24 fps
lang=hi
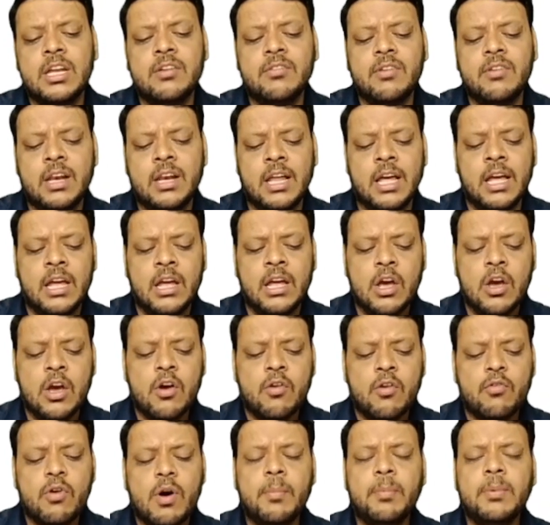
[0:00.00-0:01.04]
वाला है
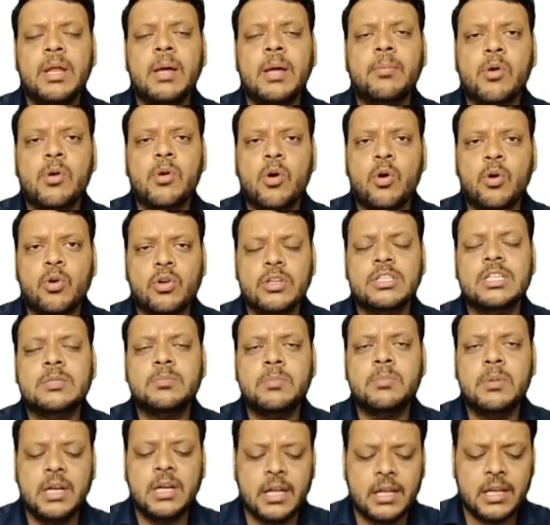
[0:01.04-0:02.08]
वो अपने आप को ऑटो
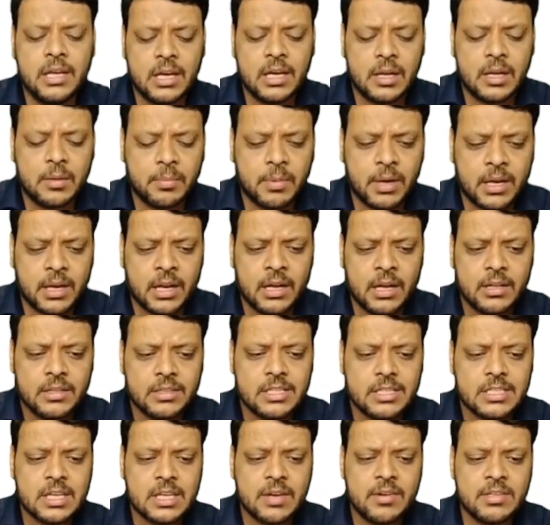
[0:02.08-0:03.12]
एडजस्टमेंट नहीं कर पा रहा
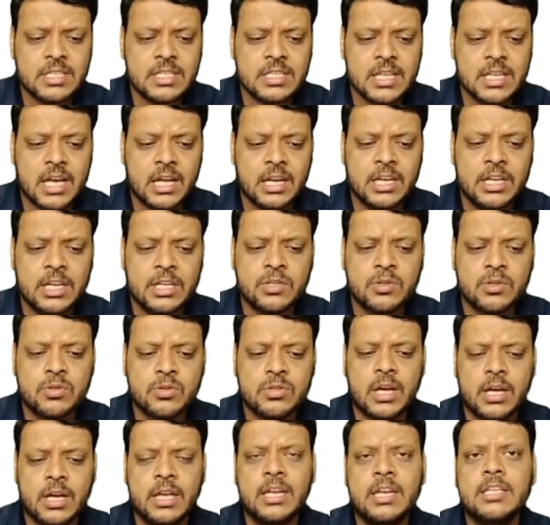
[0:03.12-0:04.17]
जिसकी वजह से सारे इश्यूज
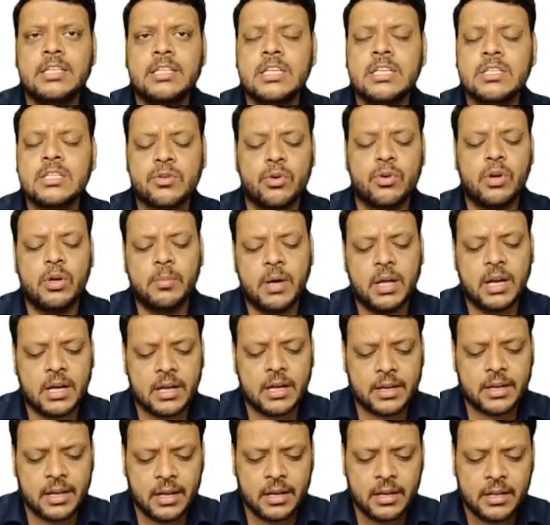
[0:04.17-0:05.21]
आए नीचे स्क्रोल बार आ
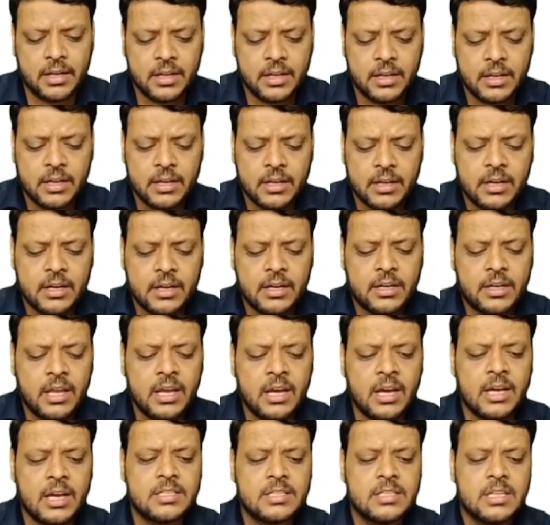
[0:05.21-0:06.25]
गया
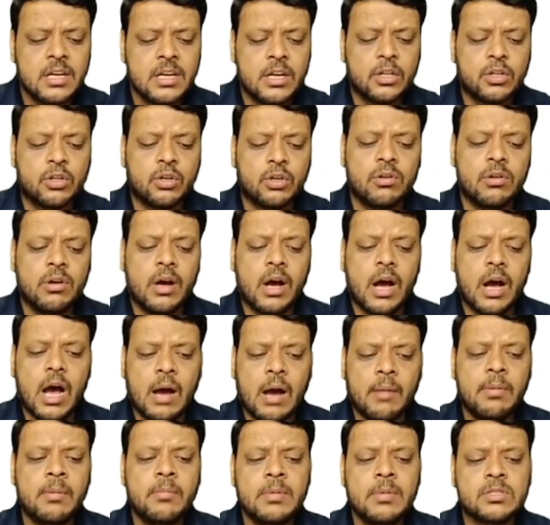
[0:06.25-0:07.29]
ठीक है तो
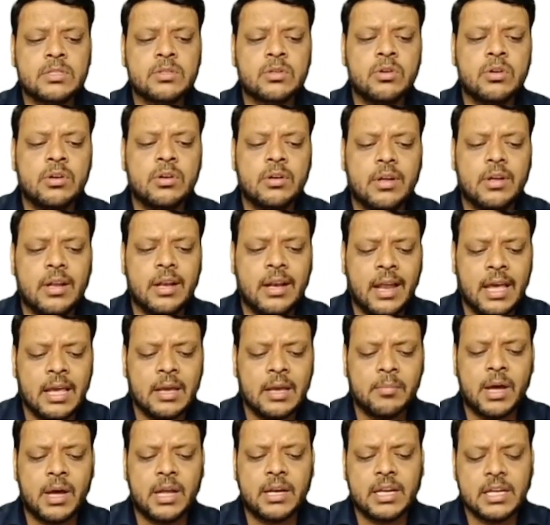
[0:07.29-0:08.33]
अब हम इसको लाइक
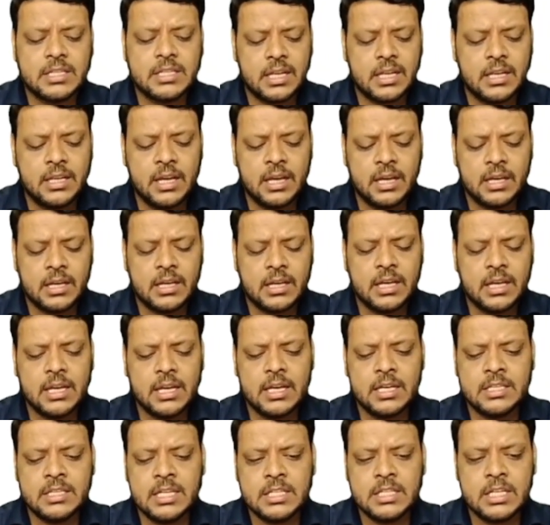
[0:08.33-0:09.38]
मान के चलिए कि
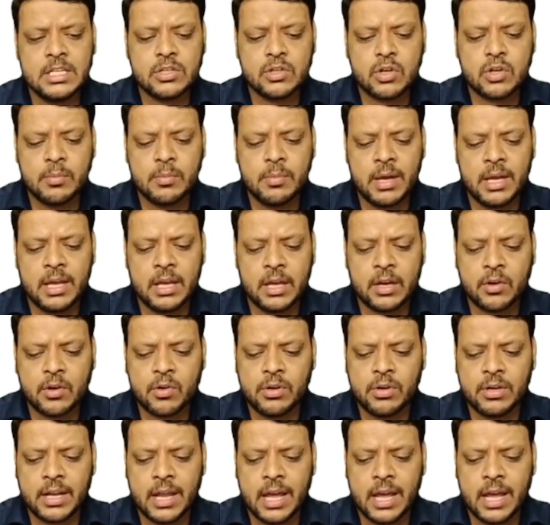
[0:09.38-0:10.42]
इसी चीज़ को मैं एक
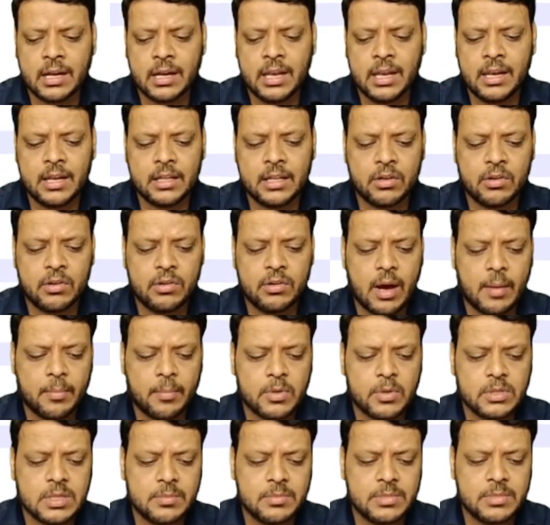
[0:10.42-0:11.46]
और टैग ले लेता हूँ
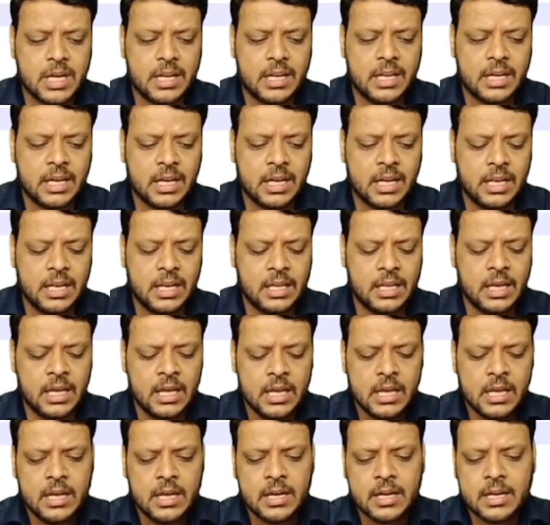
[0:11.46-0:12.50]
आपको समझाने के लिए
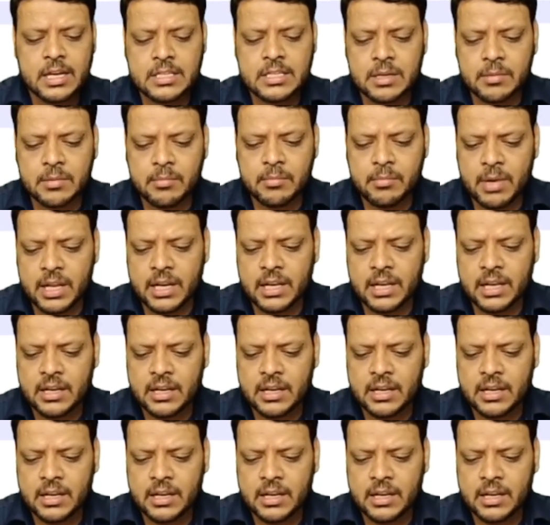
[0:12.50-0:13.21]
कि जब मैंने